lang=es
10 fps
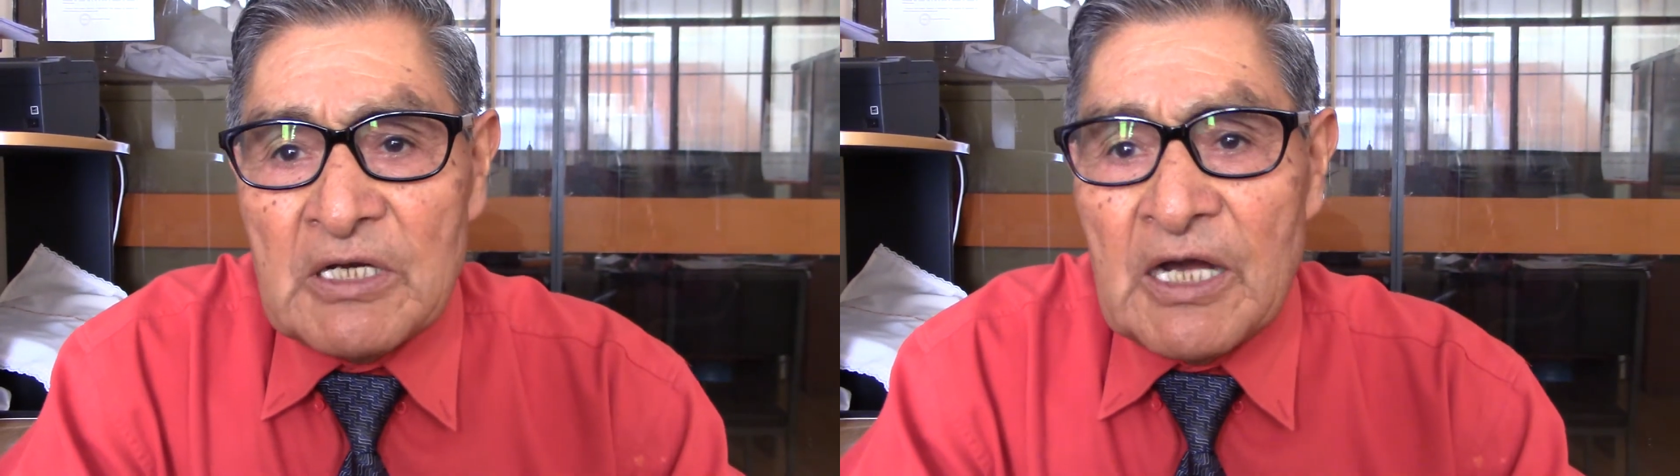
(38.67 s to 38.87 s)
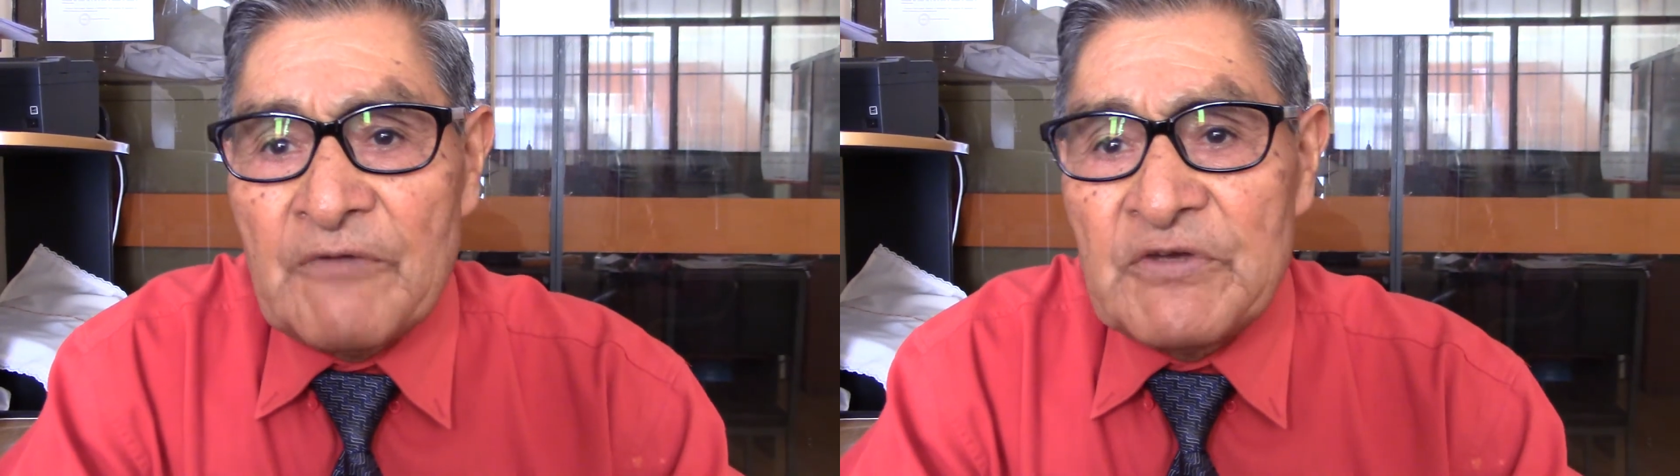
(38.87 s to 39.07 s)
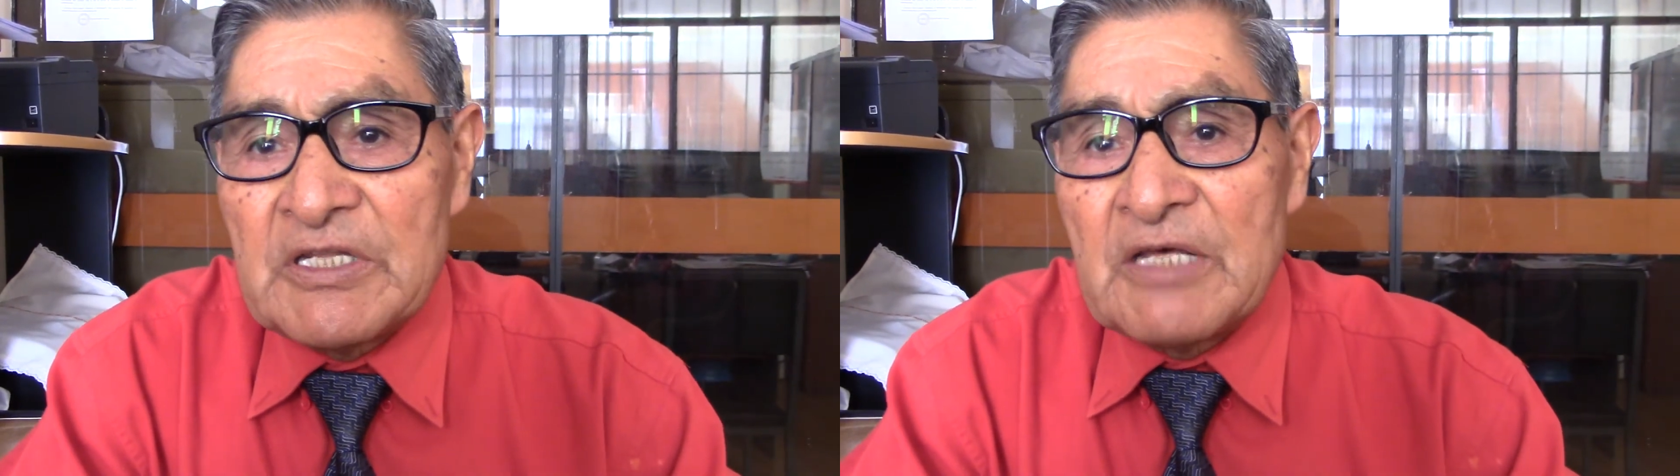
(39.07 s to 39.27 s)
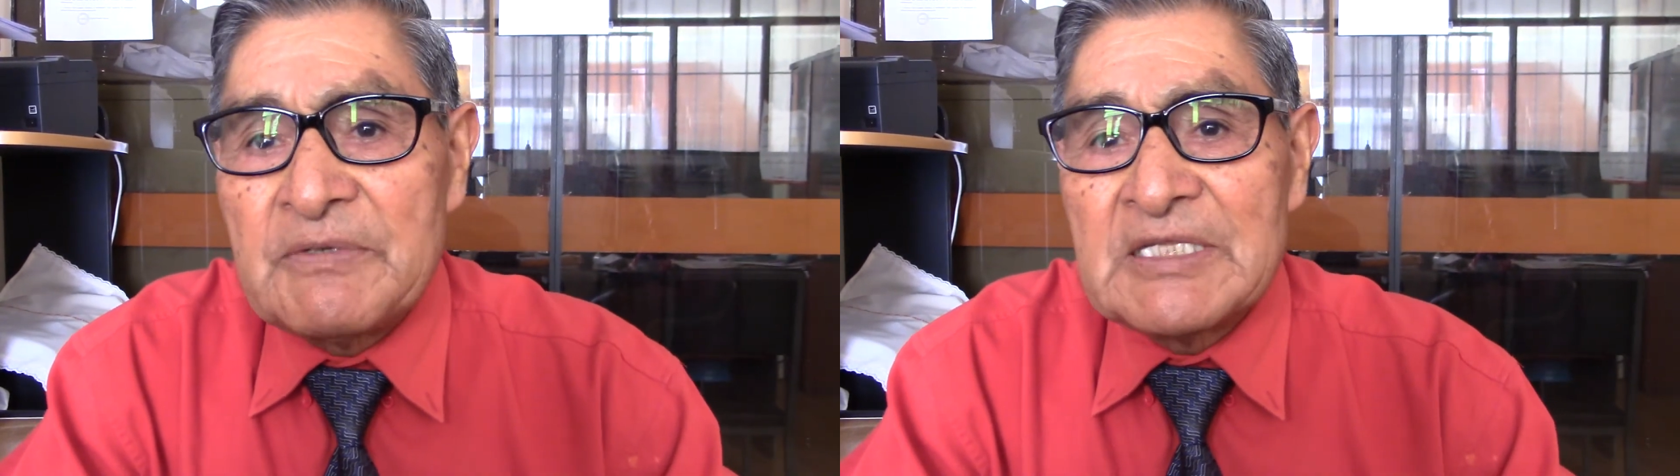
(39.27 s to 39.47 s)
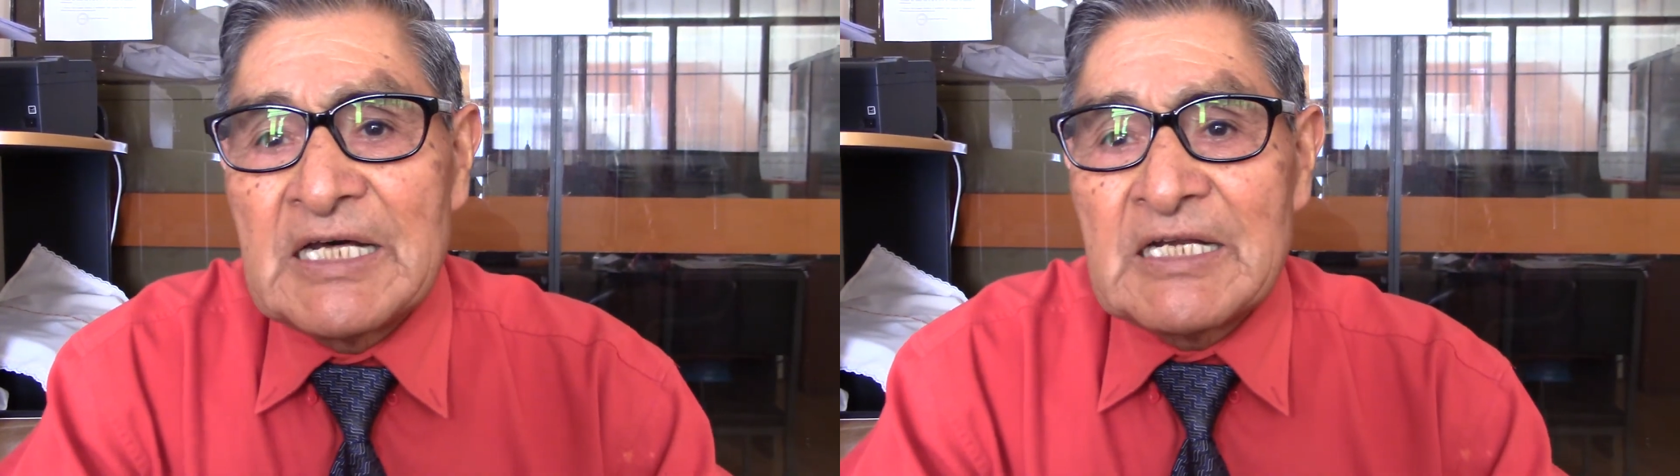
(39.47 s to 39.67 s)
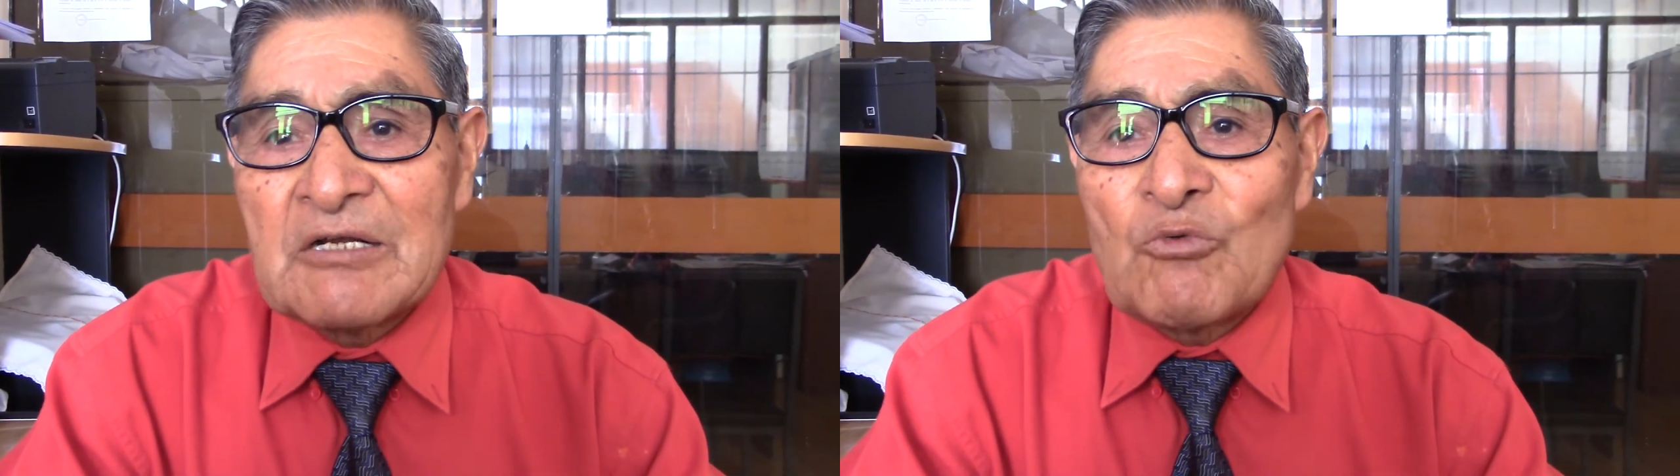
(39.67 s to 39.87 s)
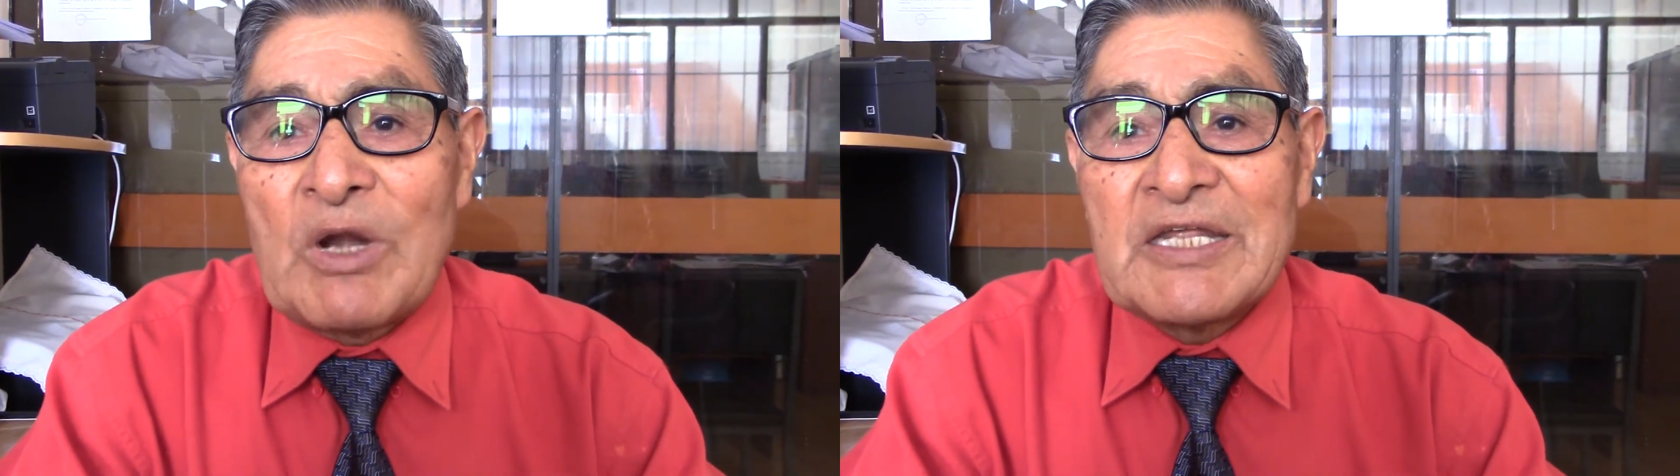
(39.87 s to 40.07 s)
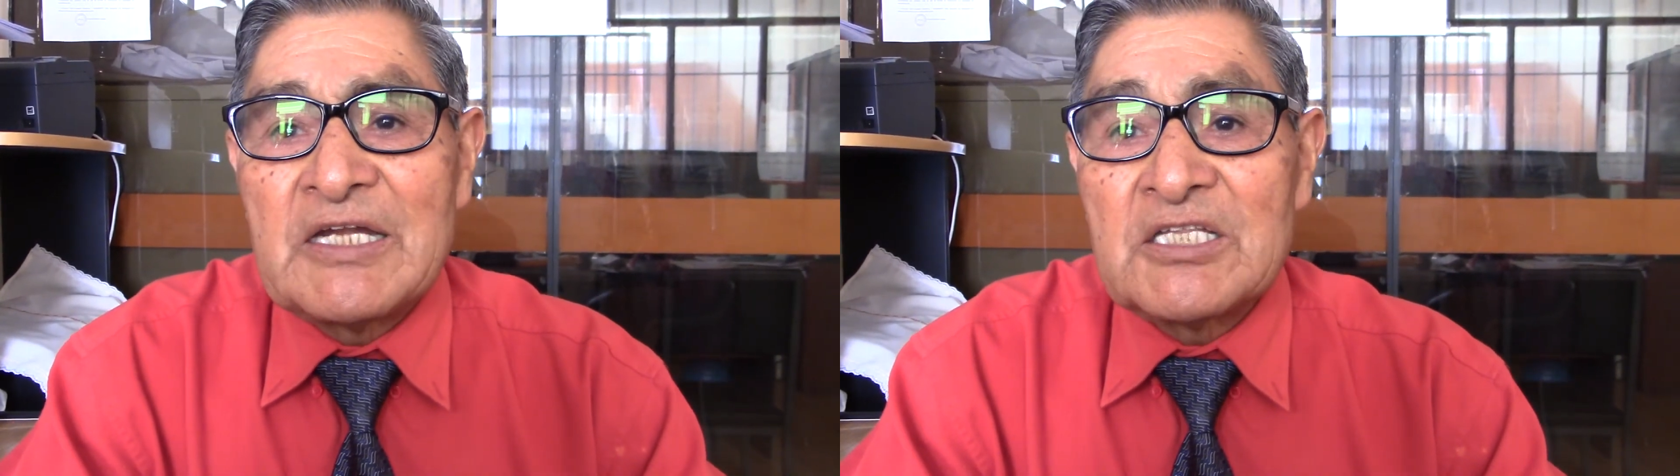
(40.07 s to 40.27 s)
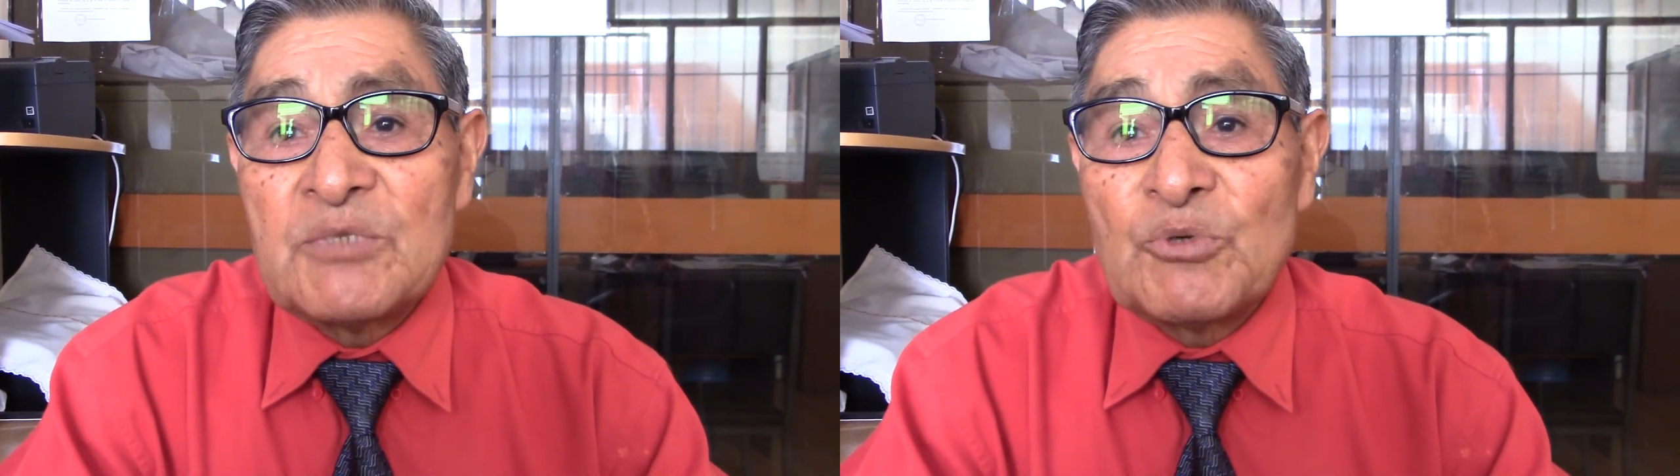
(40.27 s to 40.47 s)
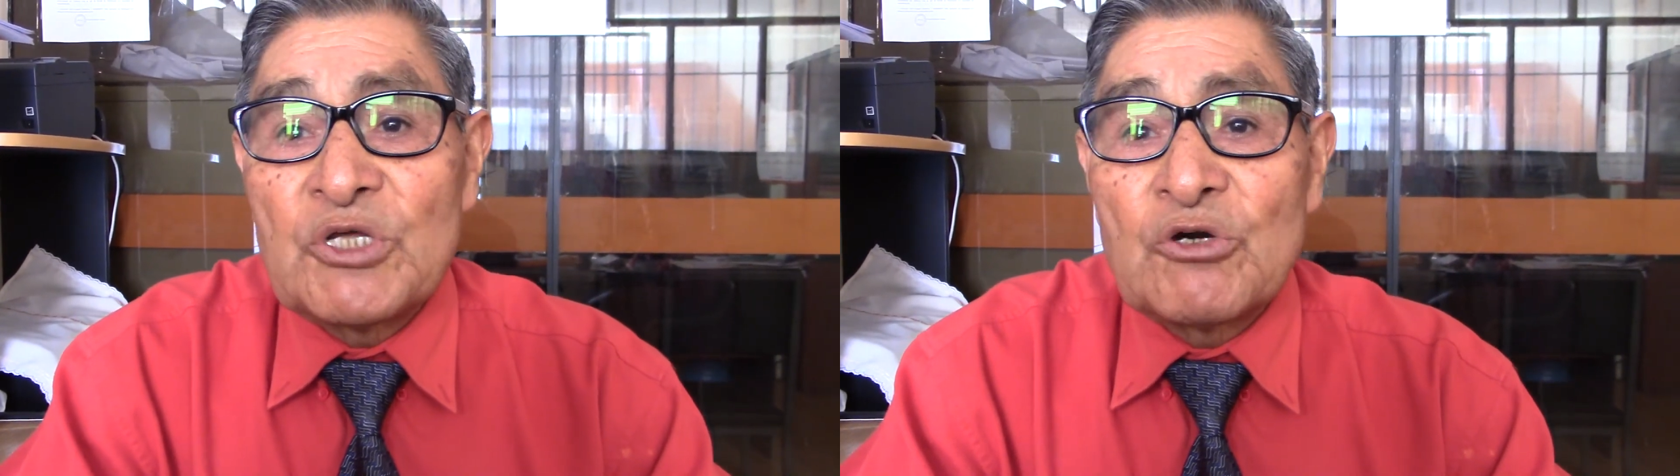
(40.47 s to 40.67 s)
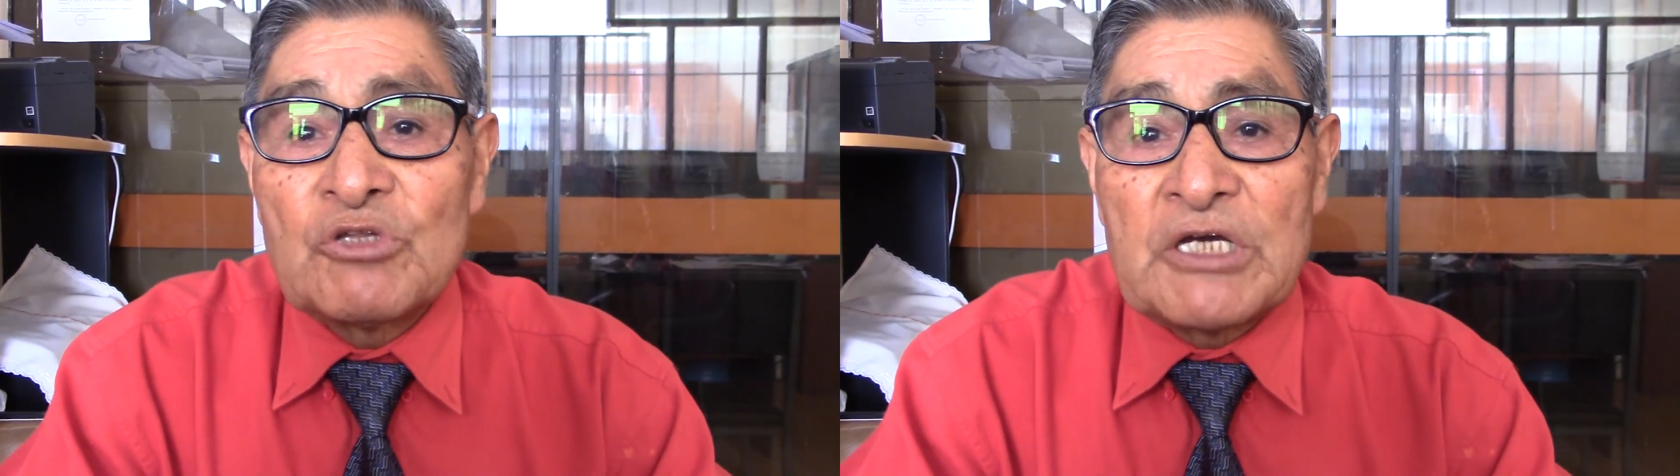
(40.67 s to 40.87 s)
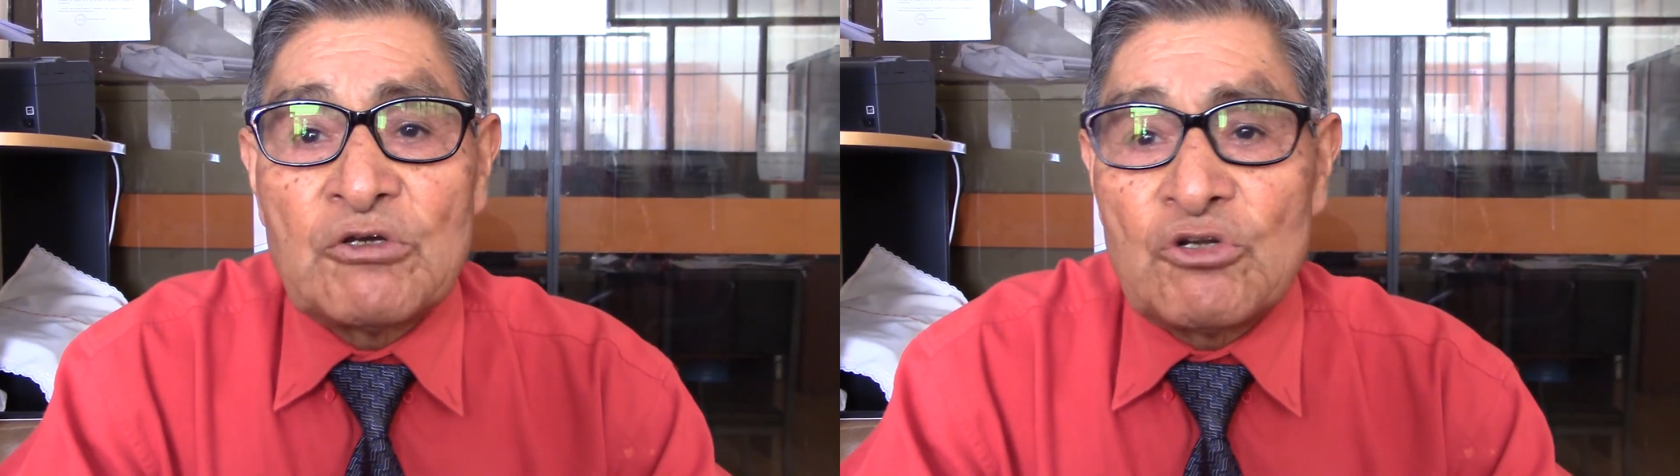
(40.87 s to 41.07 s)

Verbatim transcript: a fin de evitar cualquier tipo de contagio,